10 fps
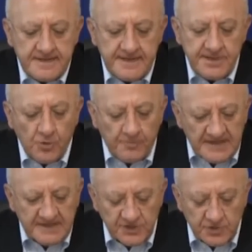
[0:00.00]
Io
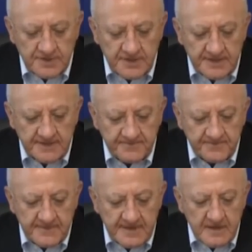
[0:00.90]
penso che
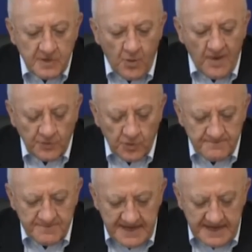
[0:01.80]
quando
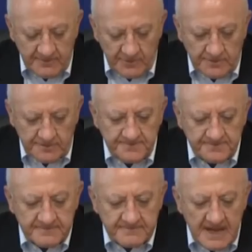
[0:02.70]
abbiamo
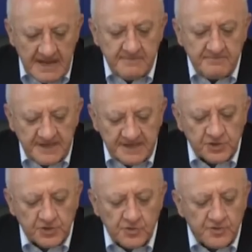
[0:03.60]

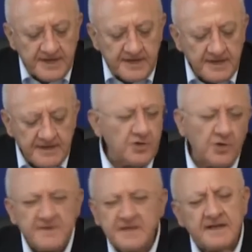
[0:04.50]
persone che
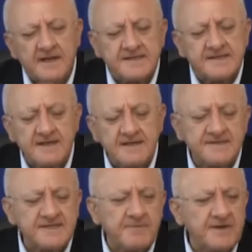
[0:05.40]
non mi
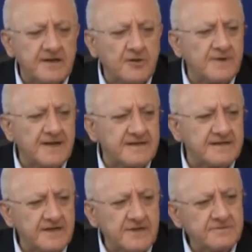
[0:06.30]
interessa sapere come
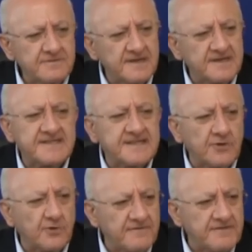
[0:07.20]
arrivano,
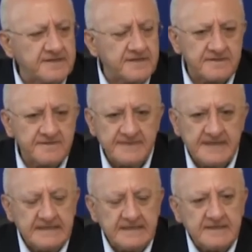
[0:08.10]
rischiano la vita,
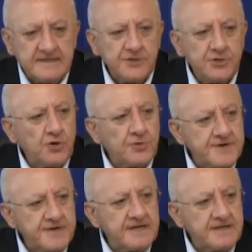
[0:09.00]

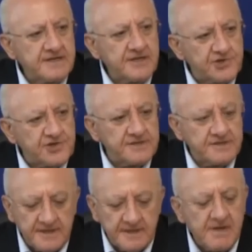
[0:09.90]
donne
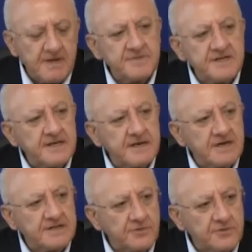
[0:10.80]
incinte, bambini
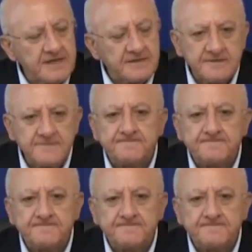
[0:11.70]
abbandonati,